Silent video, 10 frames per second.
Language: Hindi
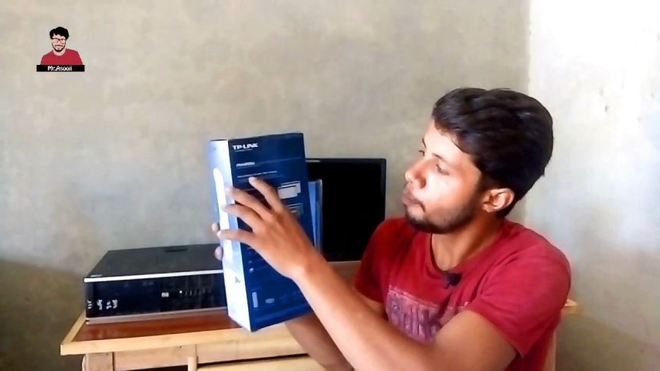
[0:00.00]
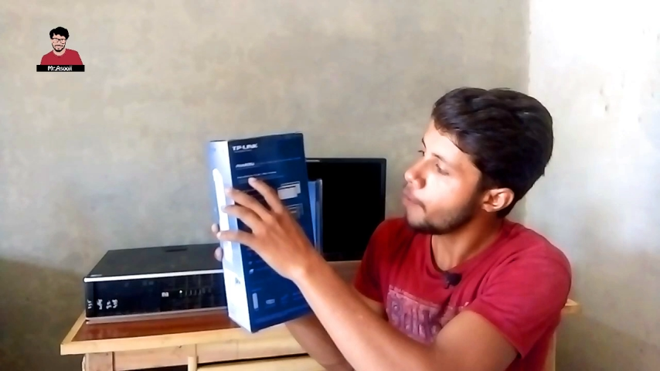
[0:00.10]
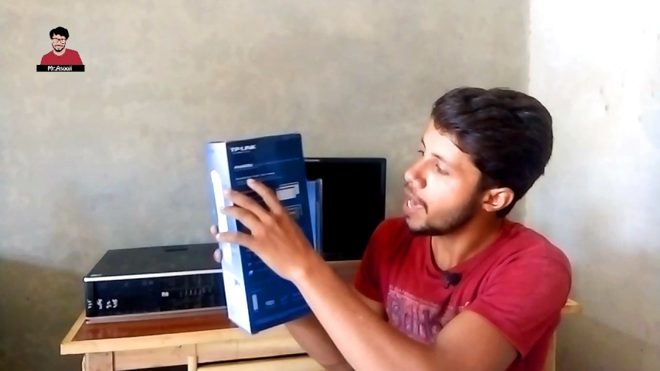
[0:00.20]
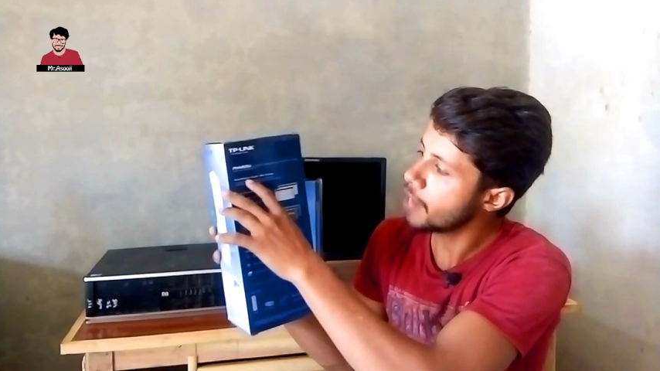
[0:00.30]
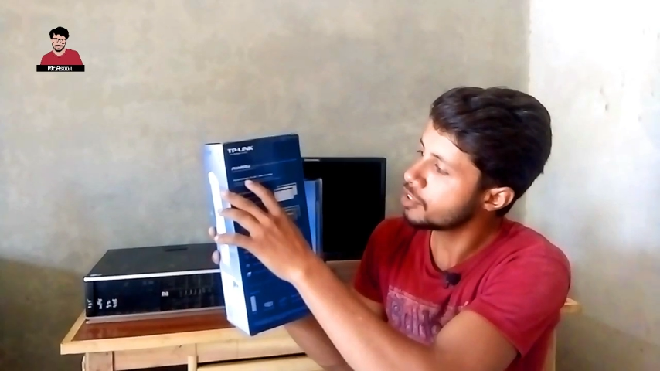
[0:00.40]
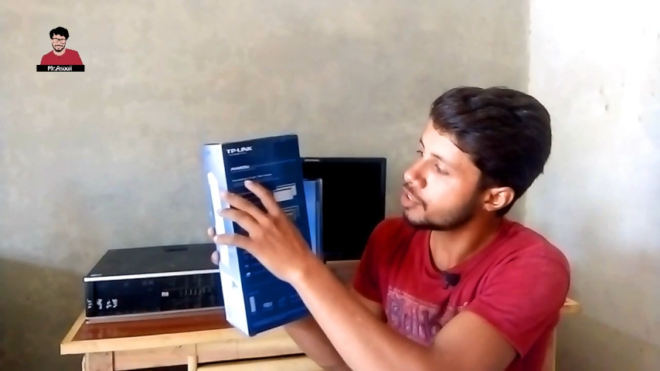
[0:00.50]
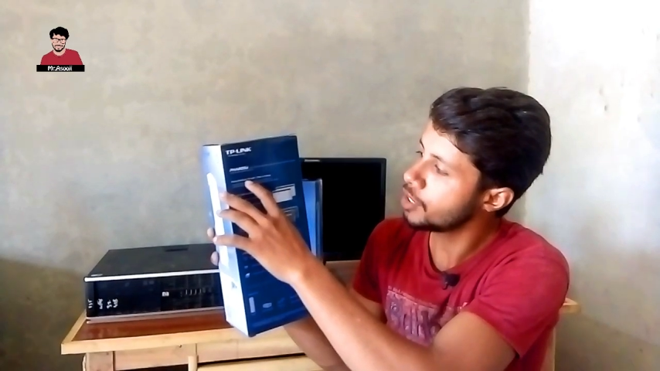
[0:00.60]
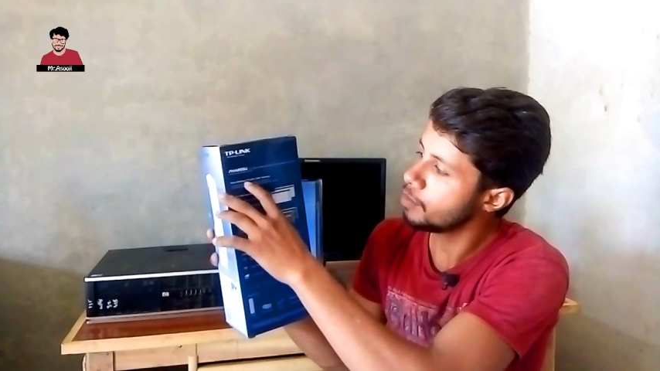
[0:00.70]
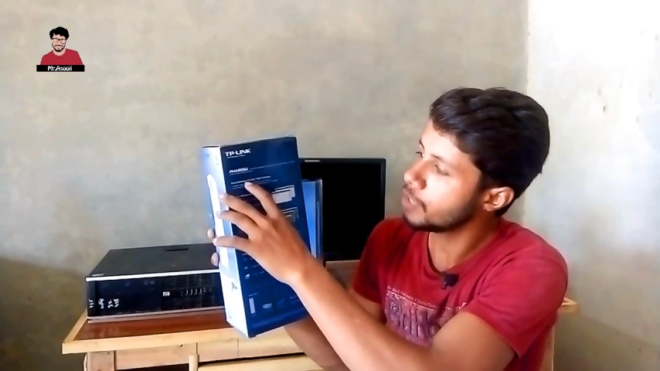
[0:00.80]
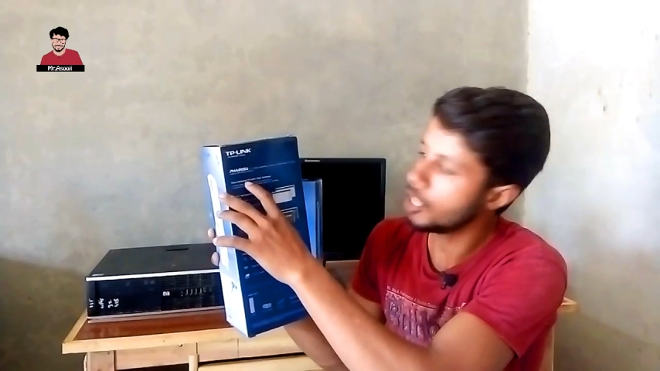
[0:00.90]
मैक्स
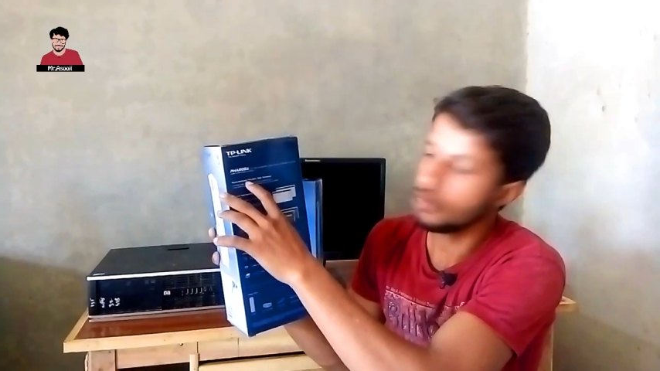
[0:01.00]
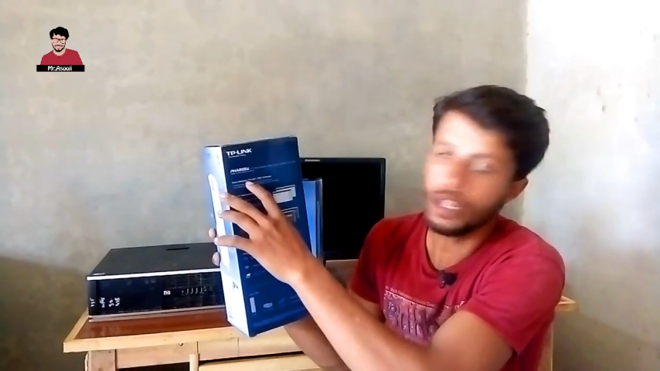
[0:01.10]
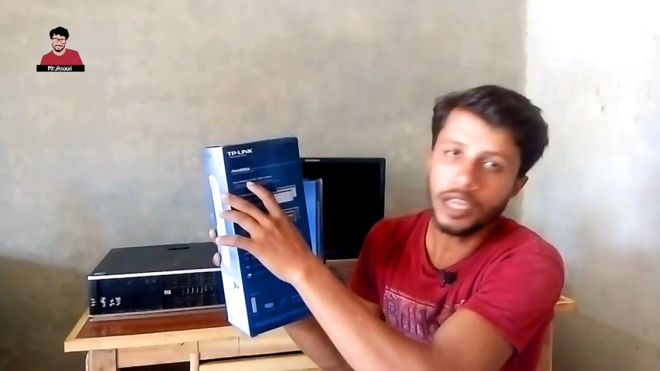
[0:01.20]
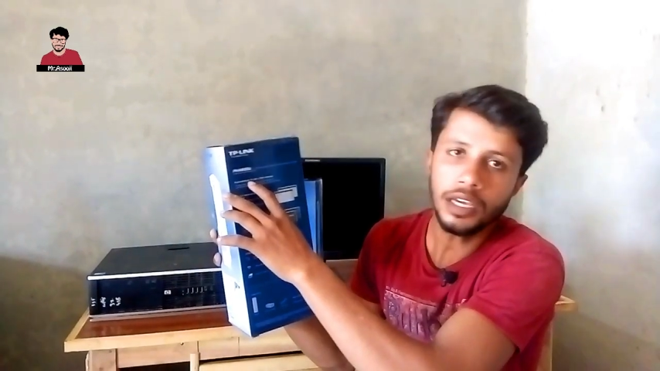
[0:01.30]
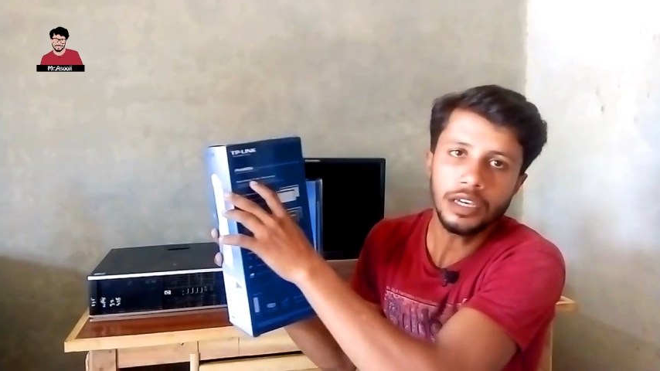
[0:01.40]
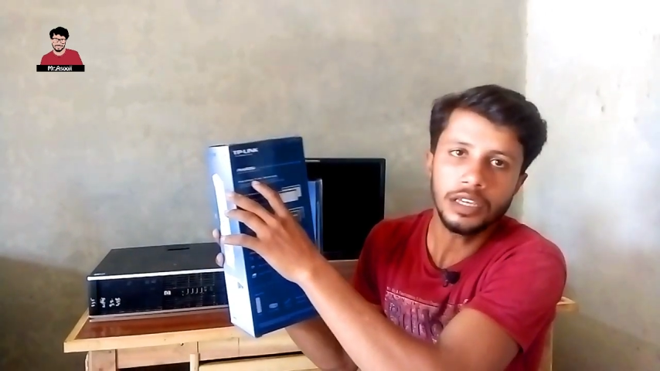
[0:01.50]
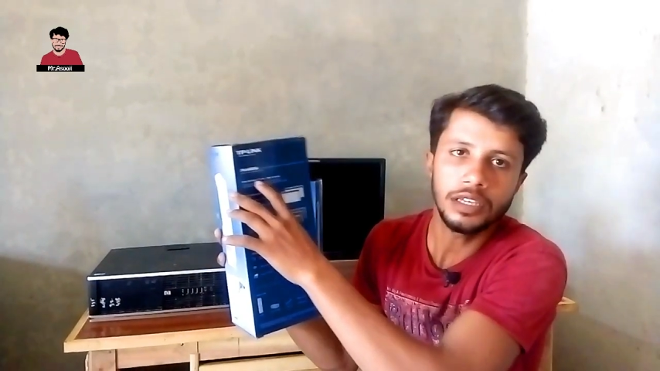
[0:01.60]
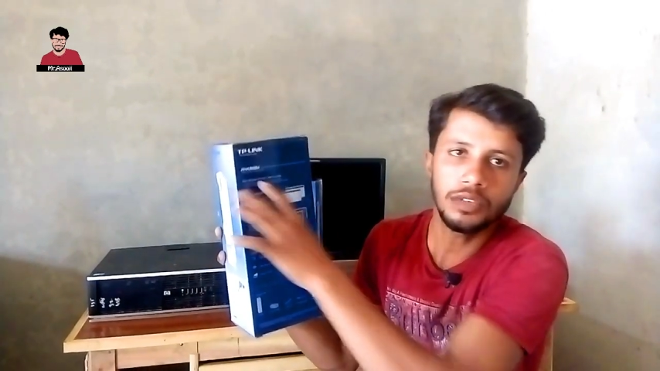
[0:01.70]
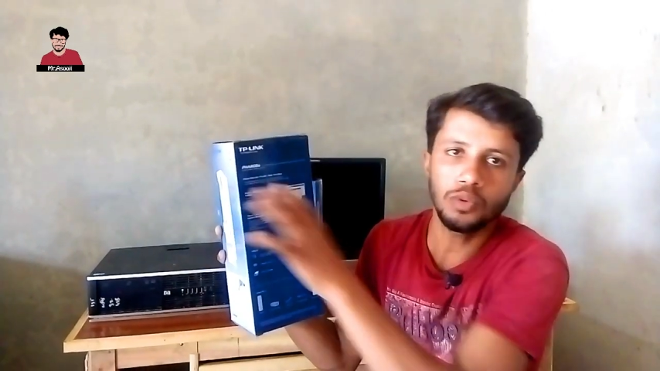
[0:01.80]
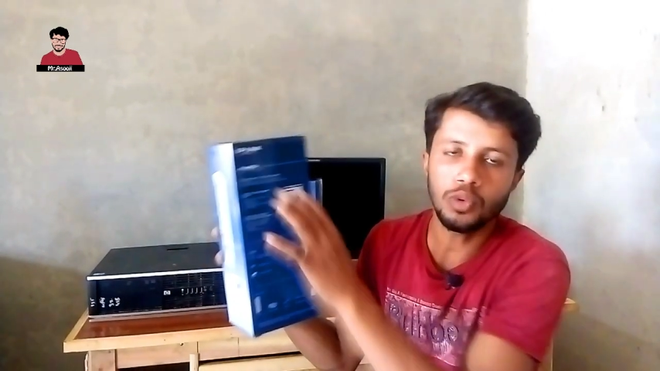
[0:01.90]
स्ट्रीम का जो है ना
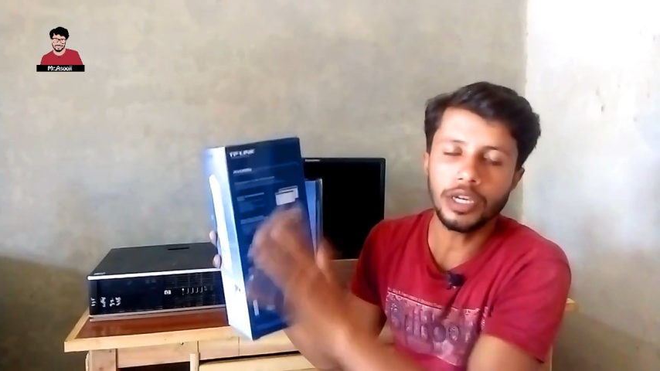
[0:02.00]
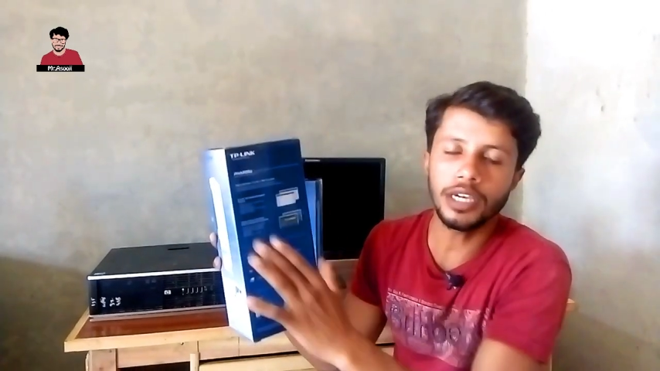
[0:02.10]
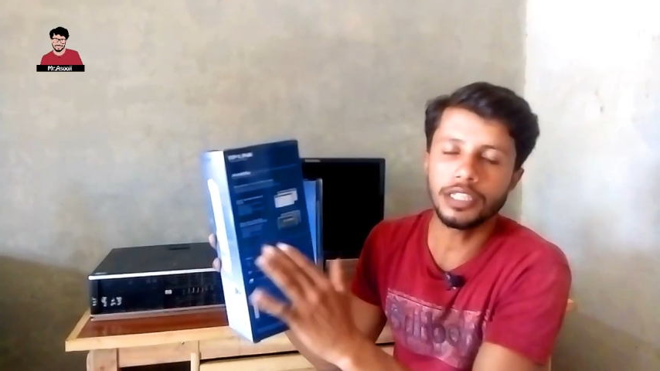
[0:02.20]
इन्होंने